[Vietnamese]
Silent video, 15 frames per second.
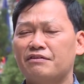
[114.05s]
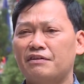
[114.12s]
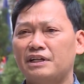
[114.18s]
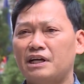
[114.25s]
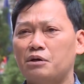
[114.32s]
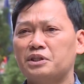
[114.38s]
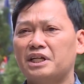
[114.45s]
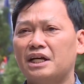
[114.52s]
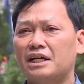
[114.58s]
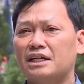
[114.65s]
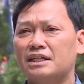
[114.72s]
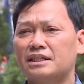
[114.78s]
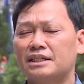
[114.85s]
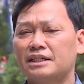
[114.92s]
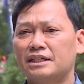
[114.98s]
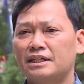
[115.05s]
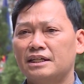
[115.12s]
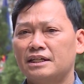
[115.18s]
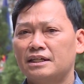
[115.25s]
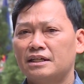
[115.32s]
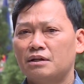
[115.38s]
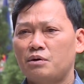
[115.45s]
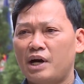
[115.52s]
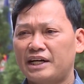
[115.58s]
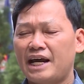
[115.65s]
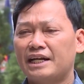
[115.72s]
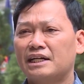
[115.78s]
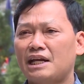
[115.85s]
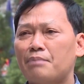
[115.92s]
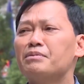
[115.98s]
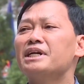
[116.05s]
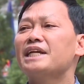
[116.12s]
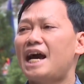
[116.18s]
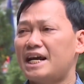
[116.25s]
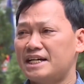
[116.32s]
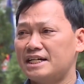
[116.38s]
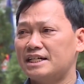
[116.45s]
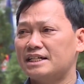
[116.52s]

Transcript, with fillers: phấn đấu sẽ hoàn thành 50 nhà.